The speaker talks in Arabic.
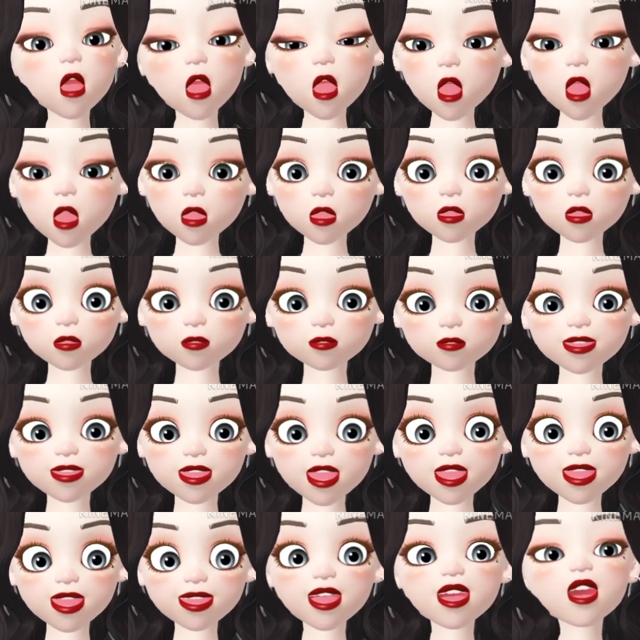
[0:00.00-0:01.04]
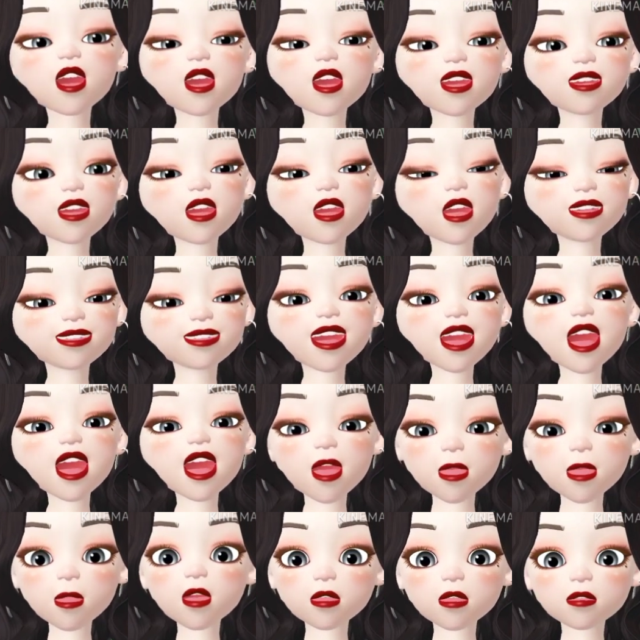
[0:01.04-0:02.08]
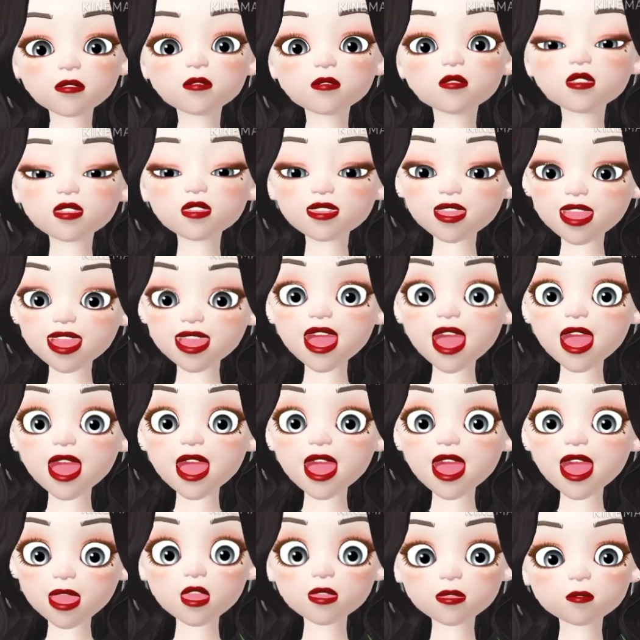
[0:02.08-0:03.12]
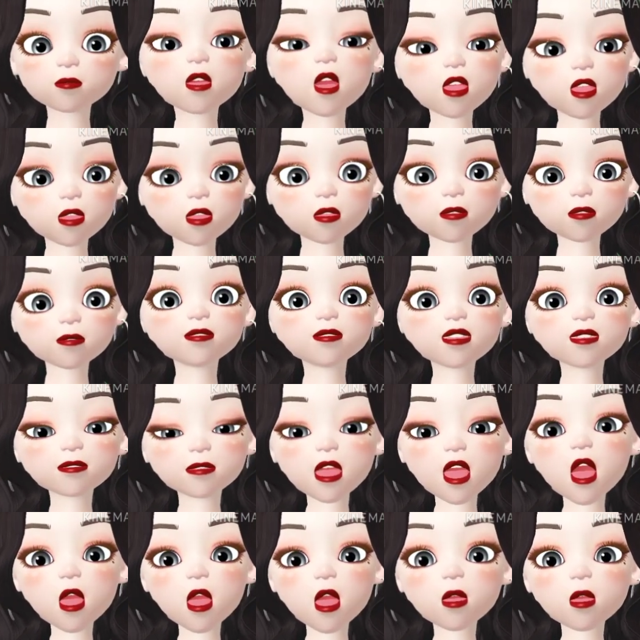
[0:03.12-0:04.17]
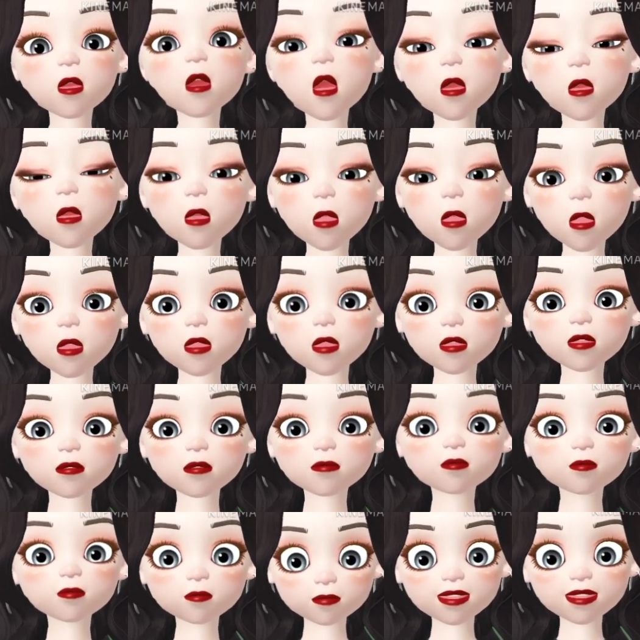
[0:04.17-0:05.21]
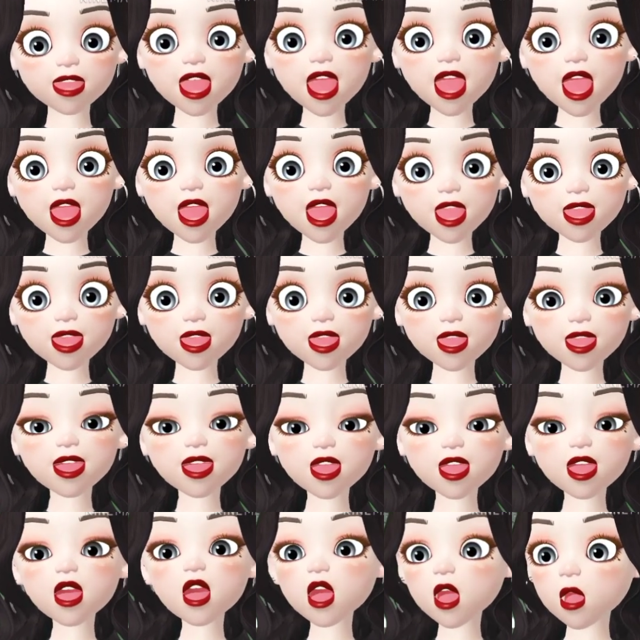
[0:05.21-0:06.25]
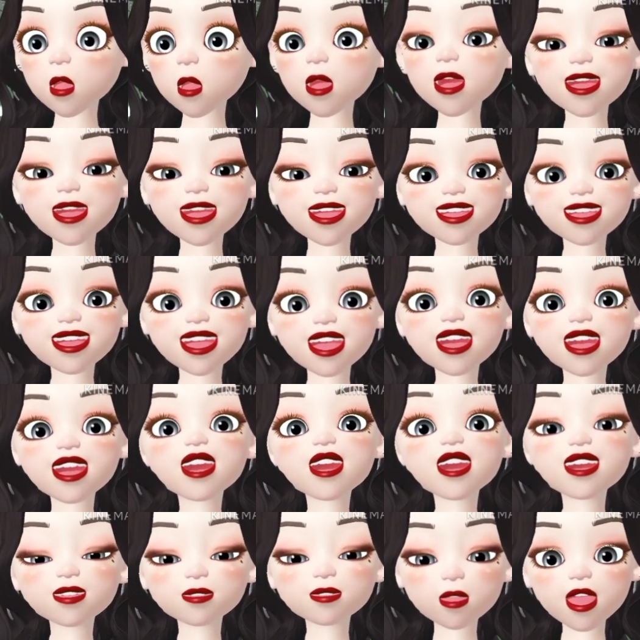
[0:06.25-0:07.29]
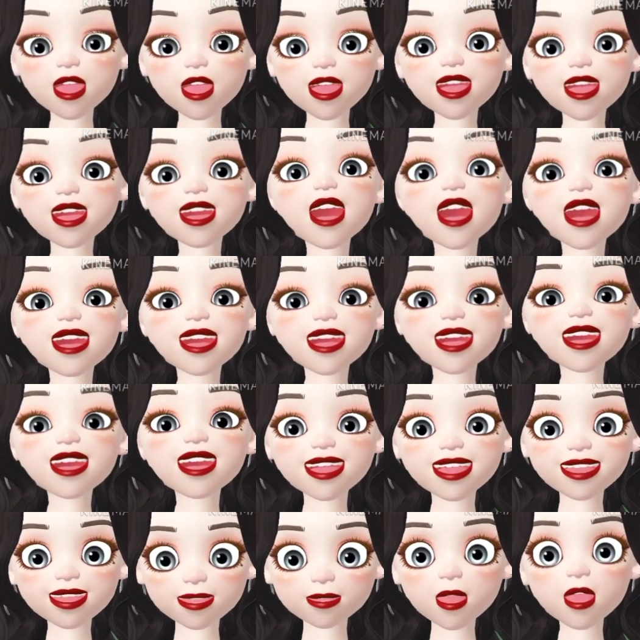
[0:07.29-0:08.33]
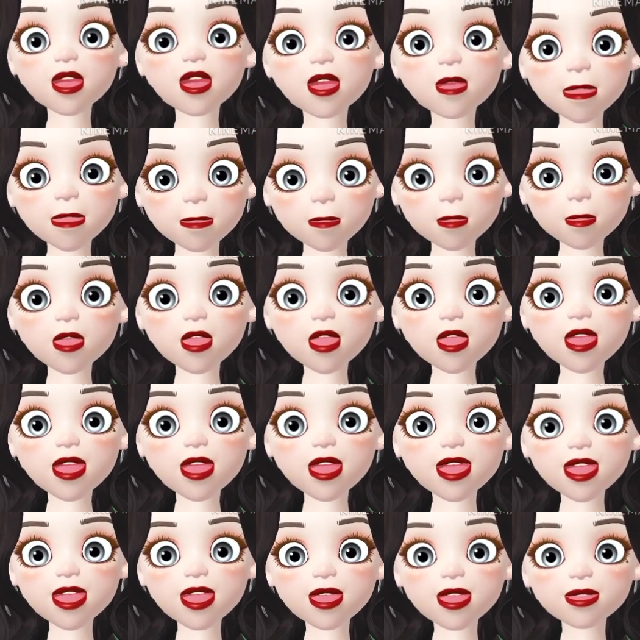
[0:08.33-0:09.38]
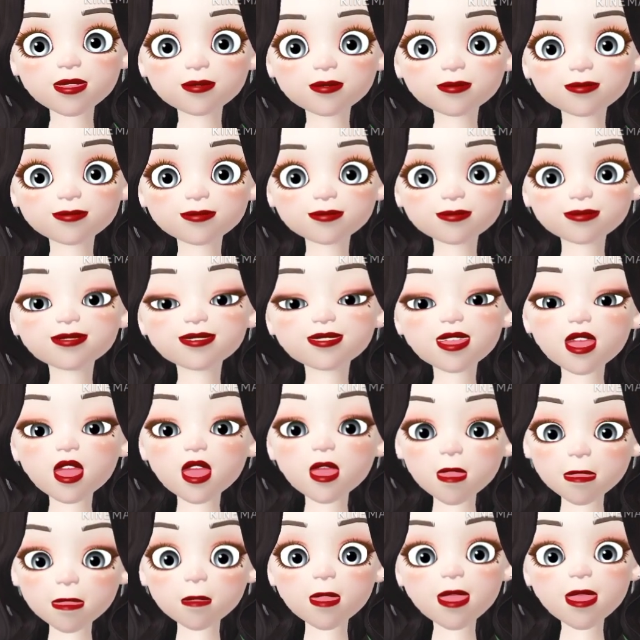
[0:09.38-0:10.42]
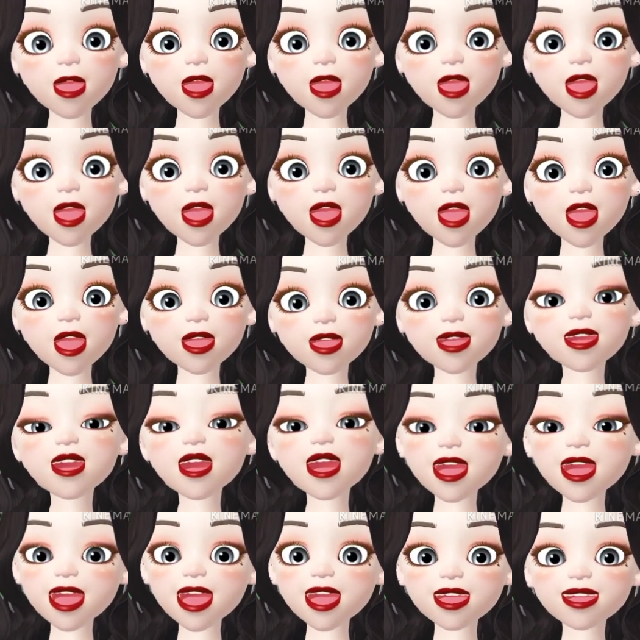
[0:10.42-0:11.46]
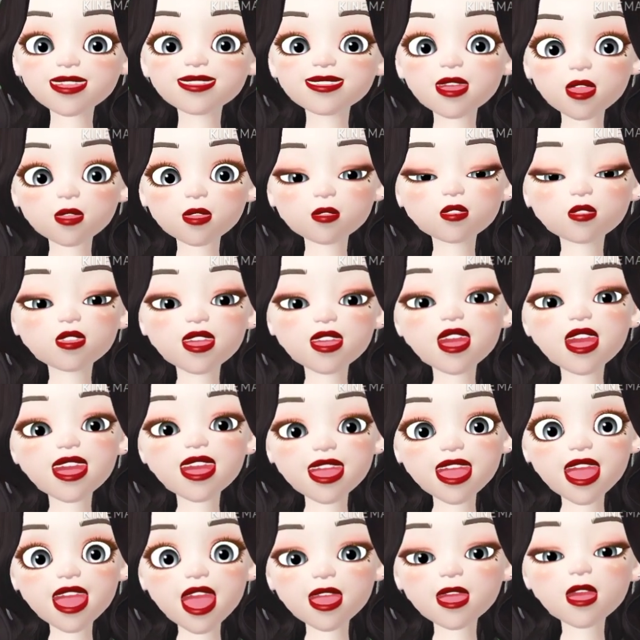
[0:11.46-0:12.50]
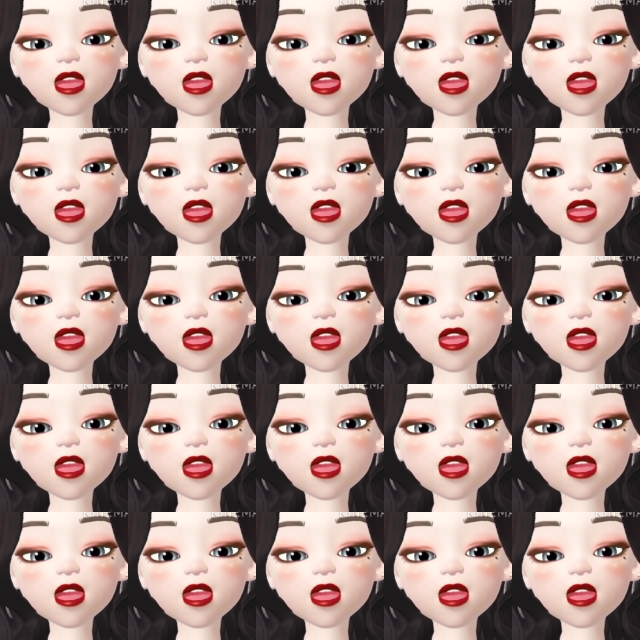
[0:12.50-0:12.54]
عاطفيا ترتاح برفقة الحبيب وتمضي معه أوقاتا ممتعة ولا شيء يبعدك عن الاهتمام به مهنيا لن تكون الايام